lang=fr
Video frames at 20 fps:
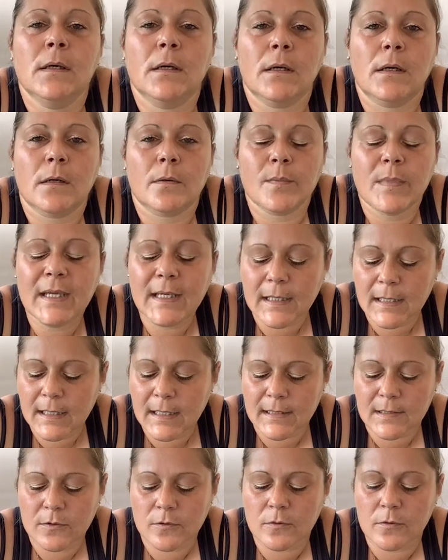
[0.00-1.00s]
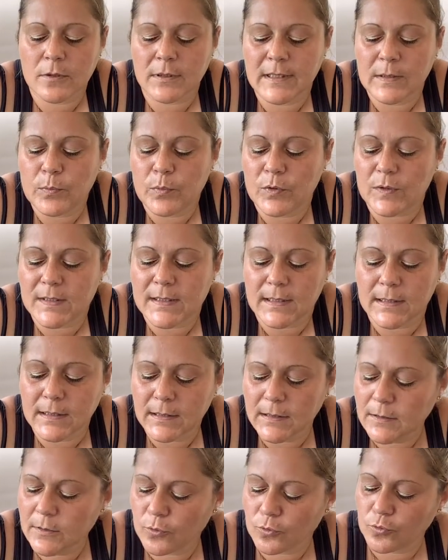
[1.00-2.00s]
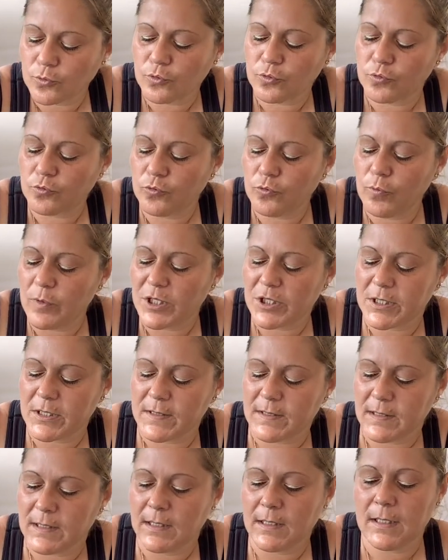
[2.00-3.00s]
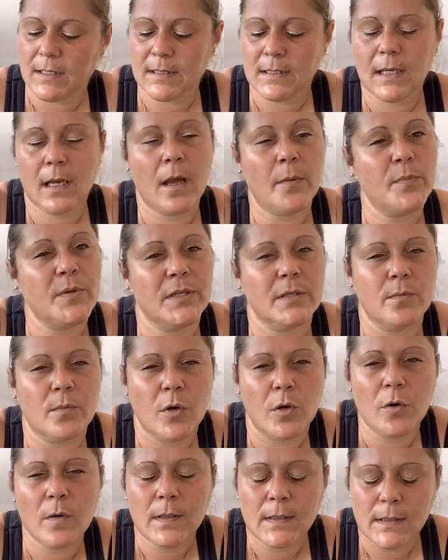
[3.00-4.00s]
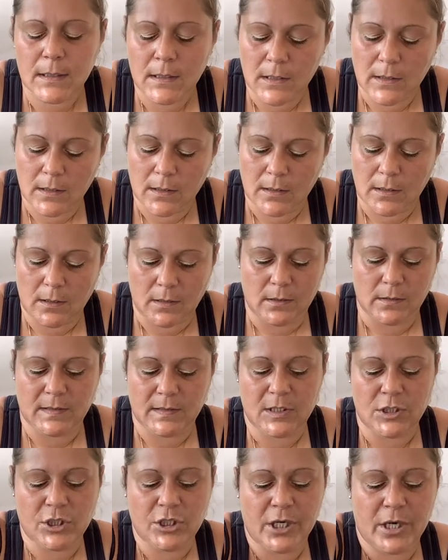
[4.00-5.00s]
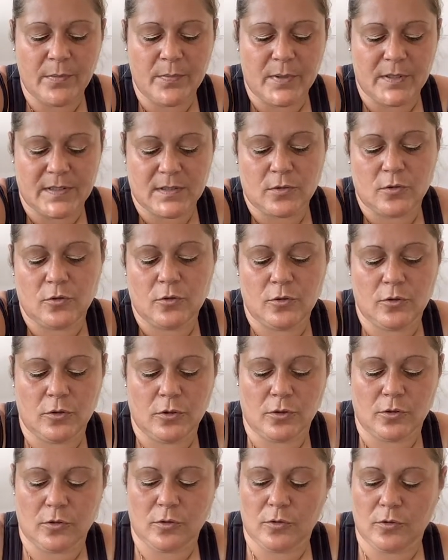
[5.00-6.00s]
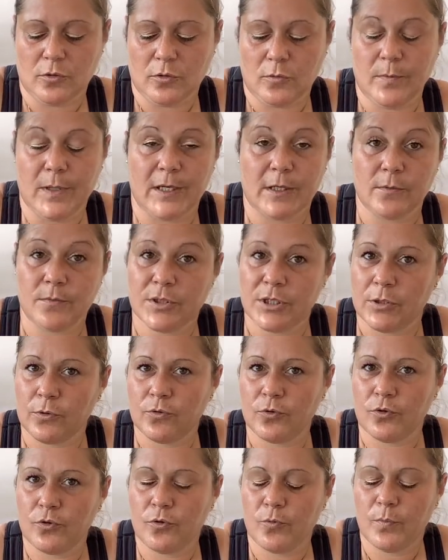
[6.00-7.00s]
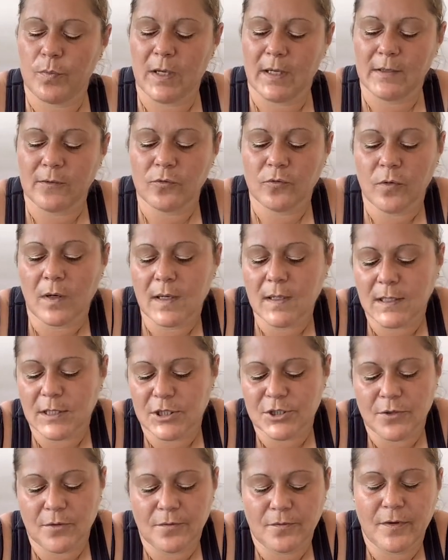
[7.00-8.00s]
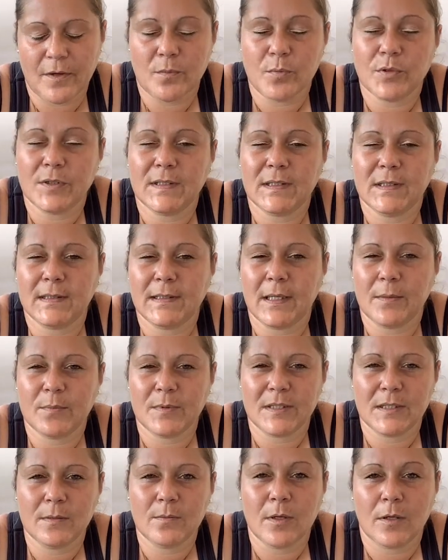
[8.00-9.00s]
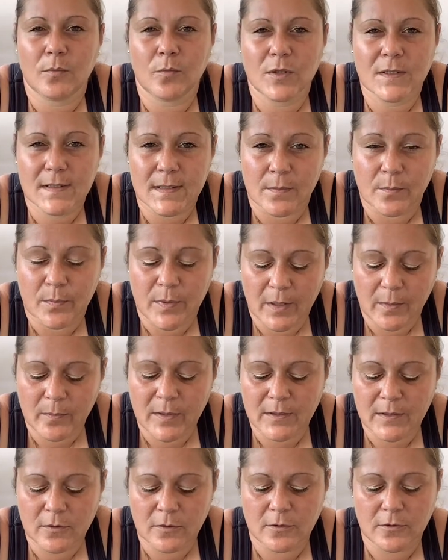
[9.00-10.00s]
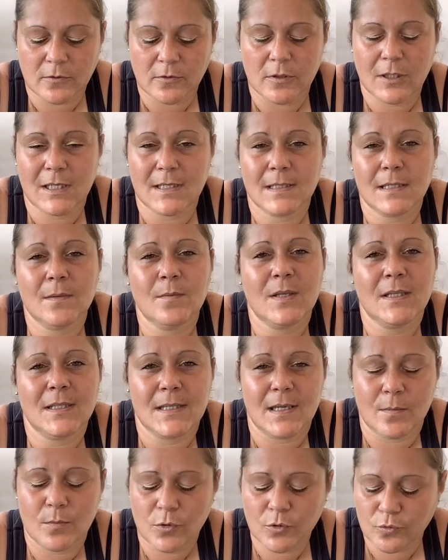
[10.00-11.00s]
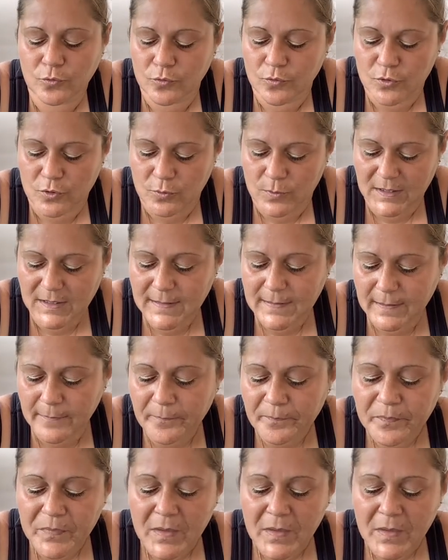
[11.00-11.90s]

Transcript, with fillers: euh, mes créations en époxy. Donc du coup, bah, je les ai classés rapidement. Euh, déjà parce que euh, bah, comme j'ai reçu plein de toiles et que j'en fais petit à petit, au moins ça me permet de, classer mes diamants tout de suite.